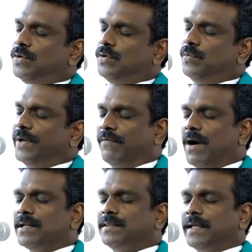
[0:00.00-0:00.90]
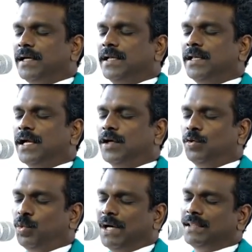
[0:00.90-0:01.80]
உம்முடைய வார்த்தைகள் எங்கள்
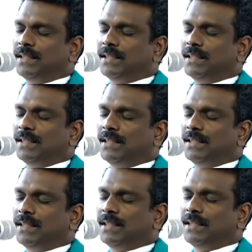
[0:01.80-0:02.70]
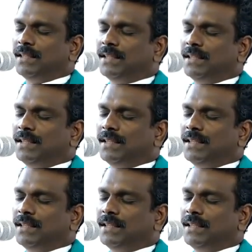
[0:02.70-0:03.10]
உள்ளத்தில் அமர்ந்து கொண்டு